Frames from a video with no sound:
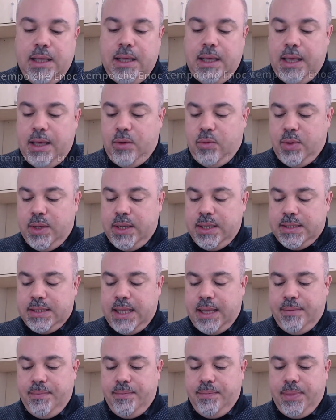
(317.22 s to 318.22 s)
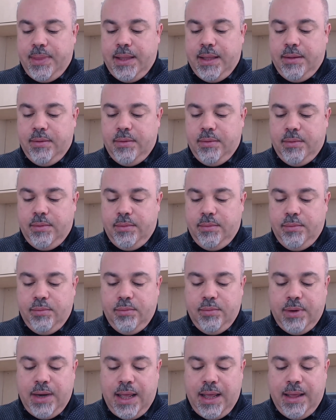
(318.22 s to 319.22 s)
E questa
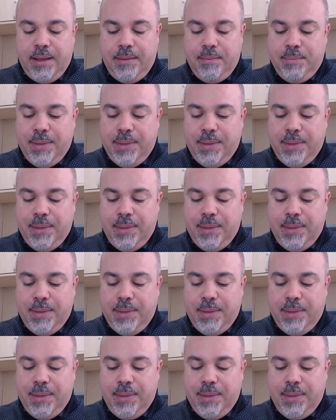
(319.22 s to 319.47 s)
una